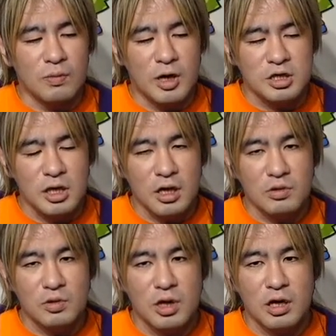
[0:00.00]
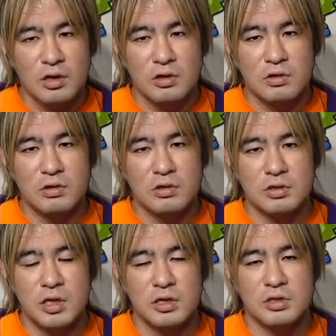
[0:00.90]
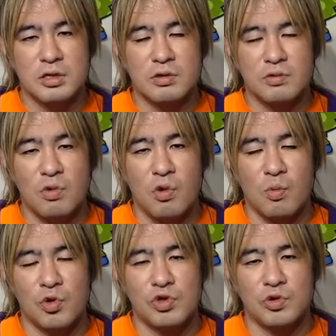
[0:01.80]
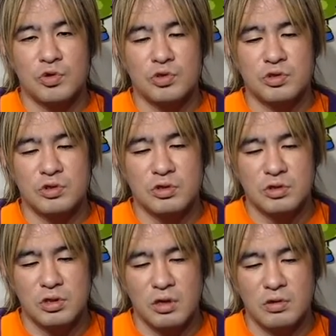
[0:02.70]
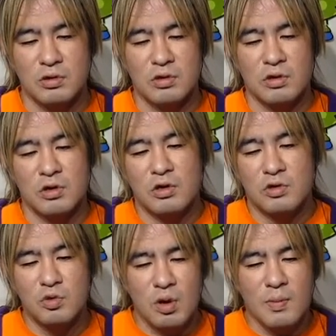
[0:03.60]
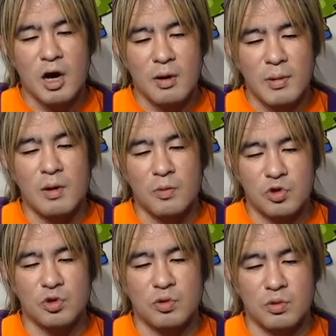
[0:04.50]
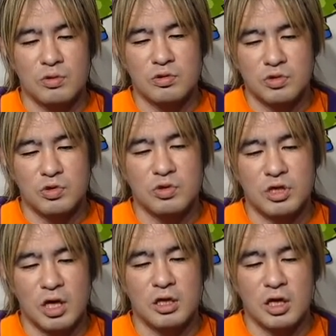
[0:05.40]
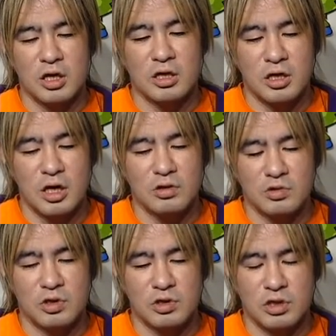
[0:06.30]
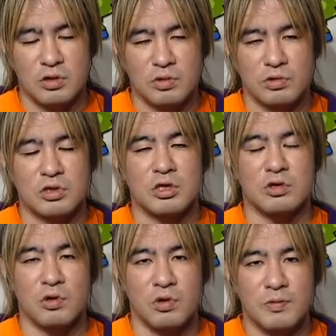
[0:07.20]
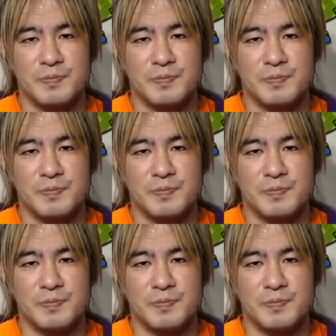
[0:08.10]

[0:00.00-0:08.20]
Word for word: バサラのタック戦線を面白くするっていうのはまあまあもちろん所属団体なんで逆にそれついてくるんですけど、